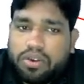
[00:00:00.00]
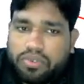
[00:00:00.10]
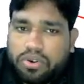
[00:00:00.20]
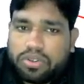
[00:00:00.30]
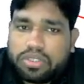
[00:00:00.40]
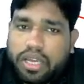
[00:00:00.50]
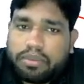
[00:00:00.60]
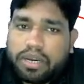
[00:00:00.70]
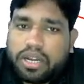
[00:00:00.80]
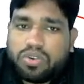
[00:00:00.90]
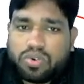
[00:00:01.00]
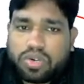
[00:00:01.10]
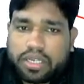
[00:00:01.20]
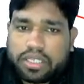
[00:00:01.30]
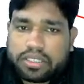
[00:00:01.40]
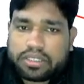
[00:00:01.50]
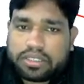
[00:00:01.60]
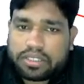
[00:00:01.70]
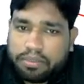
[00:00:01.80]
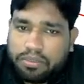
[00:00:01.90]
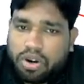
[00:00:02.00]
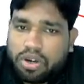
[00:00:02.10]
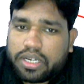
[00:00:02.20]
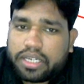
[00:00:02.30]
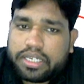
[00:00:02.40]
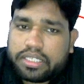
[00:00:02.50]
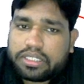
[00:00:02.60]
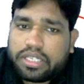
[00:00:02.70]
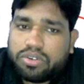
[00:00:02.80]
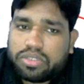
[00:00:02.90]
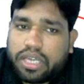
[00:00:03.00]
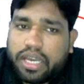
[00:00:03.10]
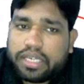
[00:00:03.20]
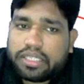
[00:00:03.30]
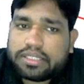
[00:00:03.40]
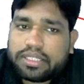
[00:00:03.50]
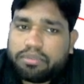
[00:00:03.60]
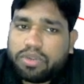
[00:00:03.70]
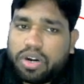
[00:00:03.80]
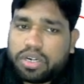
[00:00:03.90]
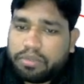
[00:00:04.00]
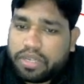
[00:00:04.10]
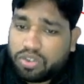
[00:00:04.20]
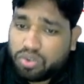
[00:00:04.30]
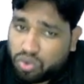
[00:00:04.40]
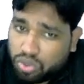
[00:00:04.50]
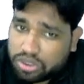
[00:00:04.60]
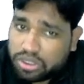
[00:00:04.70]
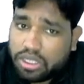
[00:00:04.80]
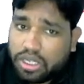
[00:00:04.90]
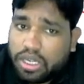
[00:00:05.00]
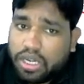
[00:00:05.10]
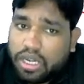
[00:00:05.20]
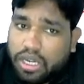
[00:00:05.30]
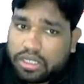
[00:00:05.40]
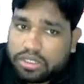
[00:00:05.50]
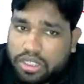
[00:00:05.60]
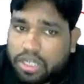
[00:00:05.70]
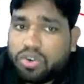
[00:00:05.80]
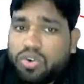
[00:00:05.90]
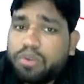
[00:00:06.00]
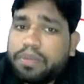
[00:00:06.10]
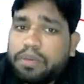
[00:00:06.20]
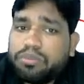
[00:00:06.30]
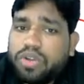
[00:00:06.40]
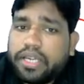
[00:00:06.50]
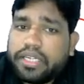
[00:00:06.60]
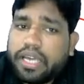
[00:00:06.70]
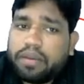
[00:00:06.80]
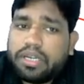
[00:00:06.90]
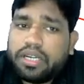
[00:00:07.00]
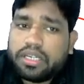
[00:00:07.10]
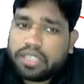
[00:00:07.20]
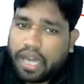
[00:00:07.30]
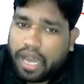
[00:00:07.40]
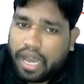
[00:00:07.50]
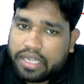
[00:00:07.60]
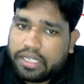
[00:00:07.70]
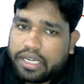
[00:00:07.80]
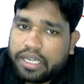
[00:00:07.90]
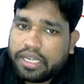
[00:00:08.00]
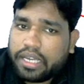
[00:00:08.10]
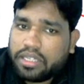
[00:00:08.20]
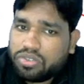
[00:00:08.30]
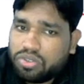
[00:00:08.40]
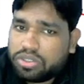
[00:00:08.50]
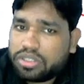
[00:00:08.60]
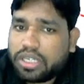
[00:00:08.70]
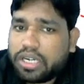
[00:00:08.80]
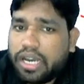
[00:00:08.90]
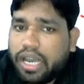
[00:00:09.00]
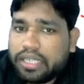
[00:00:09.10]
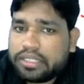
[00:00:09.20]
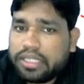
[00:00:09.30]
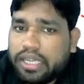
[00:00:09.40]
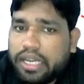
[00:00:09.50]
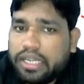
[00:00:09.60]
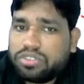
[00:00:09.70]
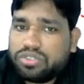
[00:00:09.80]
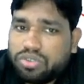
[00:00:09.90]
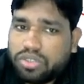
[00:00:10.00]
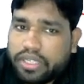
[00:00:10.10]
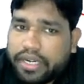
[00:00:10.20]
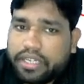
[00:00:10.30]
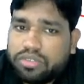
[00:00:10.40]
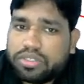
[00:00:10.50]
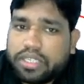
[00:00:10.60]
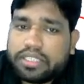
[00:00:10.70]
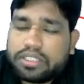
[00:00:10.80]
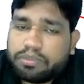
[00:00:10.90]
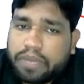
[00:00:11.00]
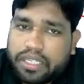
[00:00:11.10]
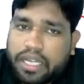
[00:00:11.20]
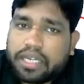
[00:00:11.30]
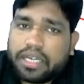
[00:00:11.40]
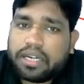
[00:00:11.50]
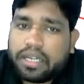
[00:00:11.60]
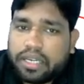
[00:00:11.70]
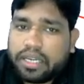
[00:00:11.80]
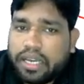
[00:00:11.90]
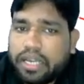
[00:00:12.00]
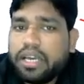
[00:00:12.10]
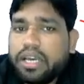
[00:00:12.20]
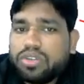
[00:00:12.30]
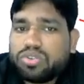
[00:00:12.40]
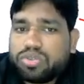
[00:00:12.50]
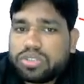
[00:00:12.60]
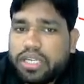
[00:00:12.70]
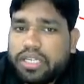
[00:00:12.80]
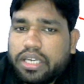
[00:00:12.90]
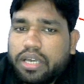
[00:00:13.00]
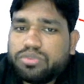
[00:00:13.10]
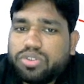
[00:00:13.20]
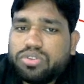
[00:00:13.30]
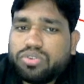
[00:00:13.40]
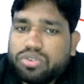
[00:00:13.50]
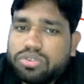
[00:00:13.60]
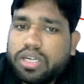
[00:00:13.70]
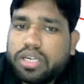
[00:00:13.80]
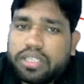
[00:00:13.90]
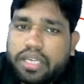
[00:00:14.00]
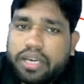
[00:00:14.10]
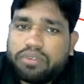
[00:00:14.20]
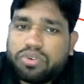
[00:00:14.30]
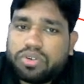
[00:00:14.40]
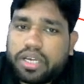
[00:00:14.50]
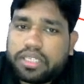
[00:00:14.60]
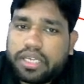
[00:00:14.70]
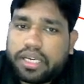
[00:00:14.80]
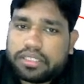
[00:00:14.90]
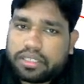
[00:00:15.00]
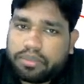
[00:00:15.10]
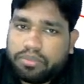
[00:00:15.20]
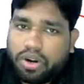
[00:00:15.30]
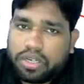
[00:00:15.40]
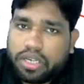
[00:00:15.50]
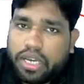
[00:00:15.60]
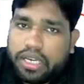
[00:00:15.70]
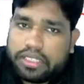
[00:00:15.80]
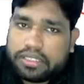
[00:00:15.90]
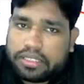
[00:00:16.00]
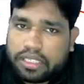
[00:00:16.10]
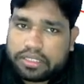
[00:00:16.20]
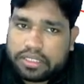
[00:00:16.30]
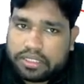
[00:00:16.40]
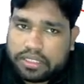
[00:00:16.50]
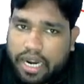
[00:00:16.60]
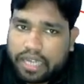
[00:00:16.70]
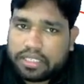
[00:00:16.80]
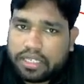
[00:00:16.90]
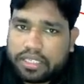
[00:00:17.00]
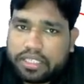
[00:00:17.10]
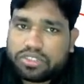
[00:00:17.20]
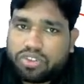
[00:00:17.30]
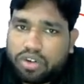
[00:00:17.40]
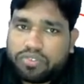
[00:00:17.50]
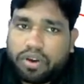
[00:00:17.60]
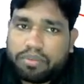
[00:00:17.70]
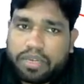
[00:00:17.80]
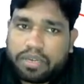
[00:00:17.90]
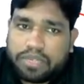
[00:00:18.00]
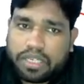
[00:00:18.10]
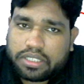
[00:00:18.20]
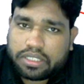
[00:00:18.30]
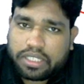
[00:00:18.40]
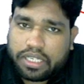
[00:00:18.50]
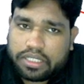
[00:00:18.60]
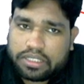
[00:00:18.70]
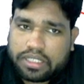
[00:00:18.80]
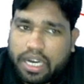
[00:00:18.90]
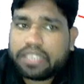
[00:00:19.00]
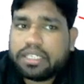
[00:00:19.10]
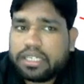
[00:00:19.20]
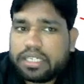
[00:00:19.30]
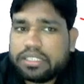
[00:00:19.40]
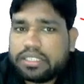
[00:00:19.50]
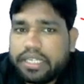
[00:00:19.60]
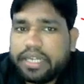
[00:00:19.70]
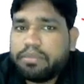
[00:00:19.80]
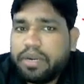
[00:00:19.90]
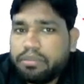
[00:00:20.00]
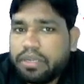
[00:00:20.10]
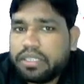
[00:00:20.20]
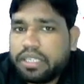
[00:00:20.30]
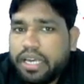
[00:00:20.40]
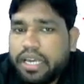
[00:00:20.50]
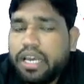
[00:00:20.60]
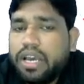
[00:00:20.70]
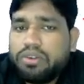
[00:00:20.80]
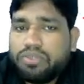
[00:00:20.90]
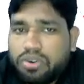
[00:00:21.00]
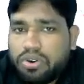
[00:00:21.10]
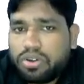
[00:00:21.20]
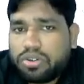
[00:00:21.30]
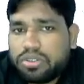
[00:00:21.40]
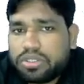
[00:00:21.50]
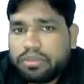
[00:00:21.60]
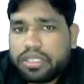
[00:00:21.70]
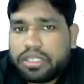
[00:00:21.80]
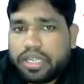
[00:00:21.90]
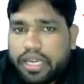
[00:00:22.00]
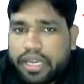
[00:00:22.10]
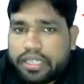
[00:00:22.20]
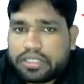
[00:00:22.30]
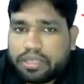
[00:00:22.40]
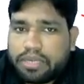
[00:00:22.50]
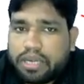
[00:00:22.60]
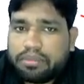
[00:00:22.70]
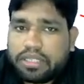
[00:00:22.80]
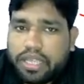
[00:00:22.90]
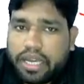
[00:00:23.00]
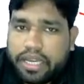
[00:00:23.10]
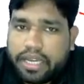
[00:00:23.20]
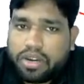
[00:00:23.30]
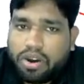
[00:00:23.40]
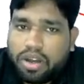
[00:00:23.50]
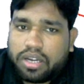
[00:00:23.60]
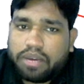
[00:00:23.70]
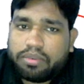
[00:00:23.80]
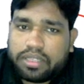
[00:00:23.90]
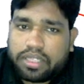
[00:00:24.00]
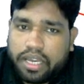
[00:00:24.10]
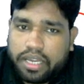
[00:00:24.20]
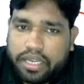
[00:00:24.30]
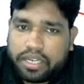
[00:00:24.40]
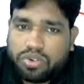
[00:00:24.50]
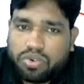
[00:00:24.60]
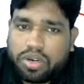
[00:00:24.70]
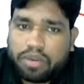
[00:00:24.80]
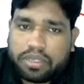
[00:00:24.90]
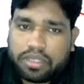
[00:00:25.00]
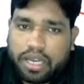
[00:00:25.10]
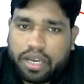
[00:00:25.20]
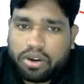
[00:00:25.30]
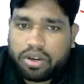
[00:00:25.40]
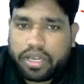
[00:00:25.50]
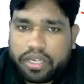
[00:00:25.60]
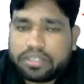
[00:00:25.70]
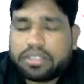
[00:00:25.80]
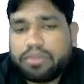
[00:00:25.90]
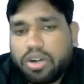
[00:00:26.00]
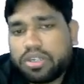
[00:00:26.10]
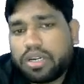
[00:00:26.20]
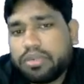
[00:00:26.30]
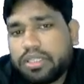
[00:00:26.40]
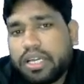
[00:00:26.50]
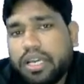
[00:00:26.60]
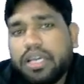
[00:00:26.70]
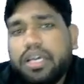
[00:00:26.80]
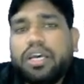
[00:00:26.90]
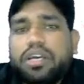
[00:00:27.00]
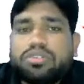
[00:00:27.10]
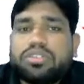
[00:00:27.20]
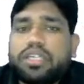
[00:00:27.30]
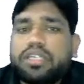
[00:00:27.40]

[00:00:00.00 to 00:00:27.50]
वो होता है हमारा नो no का केस सम नॉट का केस ये होता है कि सम नॉट में कुछ जगहों पे बुराइयां हमें नजर आई हैं यानी कुछ जगह ऐसे हैं जो निगेटिव सेंस पैदा कर रहे हैं तो उसके लिए हम जो यूज करते हैं वो कहते हैं सम नॉट इस तरह से चार तरह के शॉर्ट फॉर्म में हम कह सकते हैं कि चार तरह के स्टेटमेंट बनते हैं वो कौन कौन से बनते हैं एक सम का बनता है एक ऑल का बनता है एक नो का बनता है और एक सम नॉट का बनता है तो चलिए